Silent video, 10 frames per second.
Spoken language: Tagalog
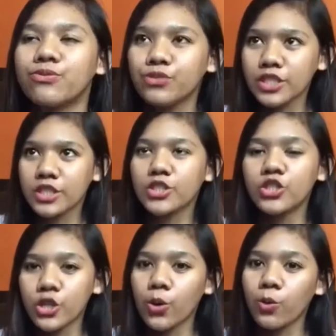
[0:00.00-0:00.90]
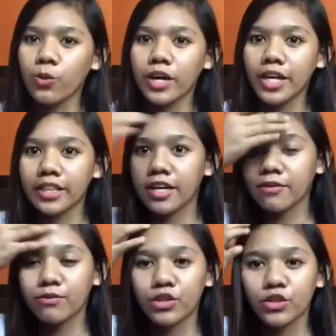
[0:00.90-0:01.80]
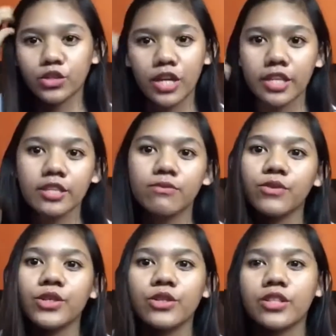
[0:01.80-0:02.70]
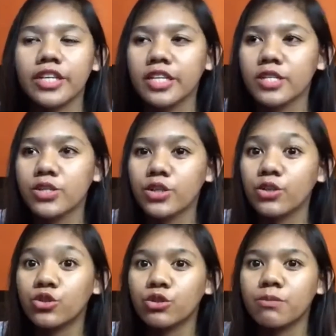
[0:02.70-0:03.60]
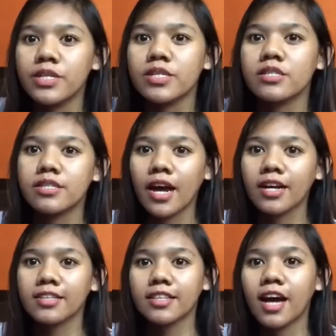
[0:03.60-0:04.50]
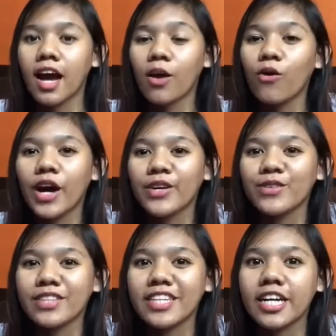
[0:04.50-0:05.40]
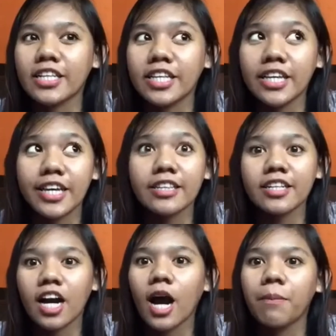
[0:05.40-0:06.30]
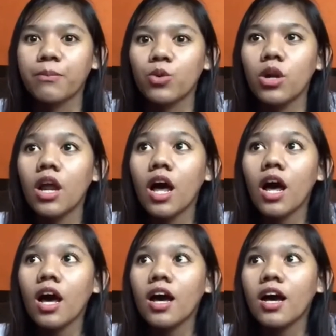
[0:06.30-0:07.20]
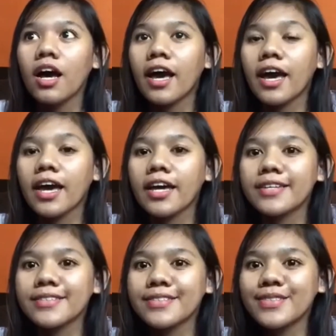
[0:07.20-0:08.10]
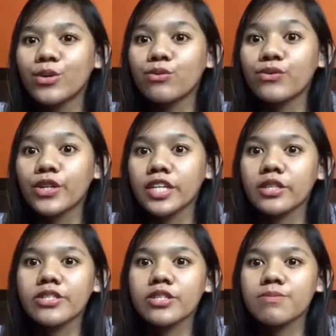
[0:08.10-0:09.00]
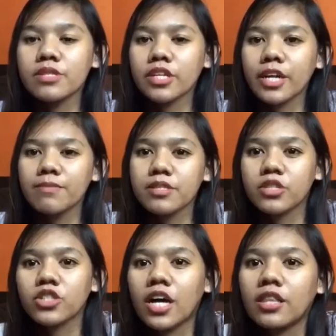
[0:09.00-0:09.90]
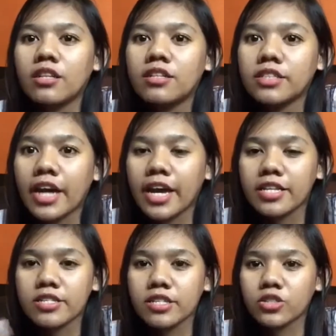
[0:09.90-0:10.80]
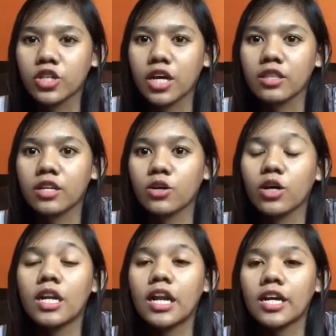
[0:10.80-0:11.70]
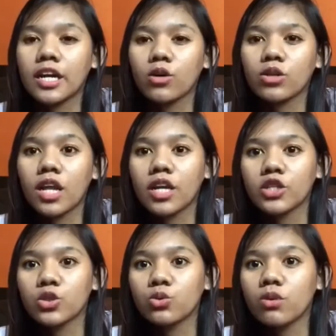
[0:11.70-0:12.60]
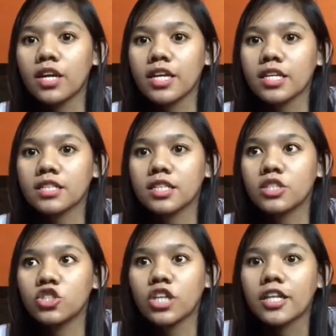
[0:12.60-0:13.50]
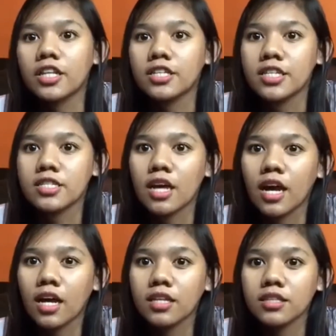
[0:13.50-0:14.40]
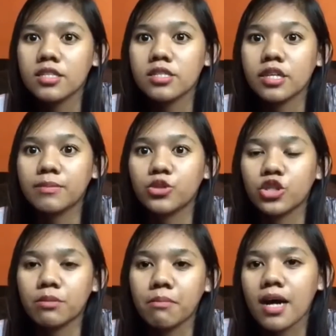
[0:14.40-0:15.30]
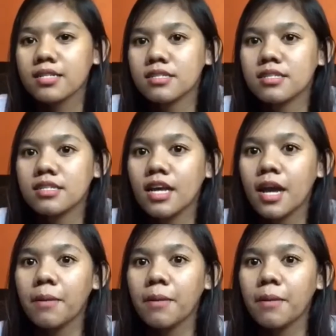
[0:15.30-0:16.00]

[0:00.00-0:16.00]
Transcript: video. And ang video natin for today is YouTuber's tag na ako nga yung tinag ni Kate Apple. And don't forget to subscribe sa channel niya and sa channel ko. Ilalagay ko na lang yung link ng channel niya sa description box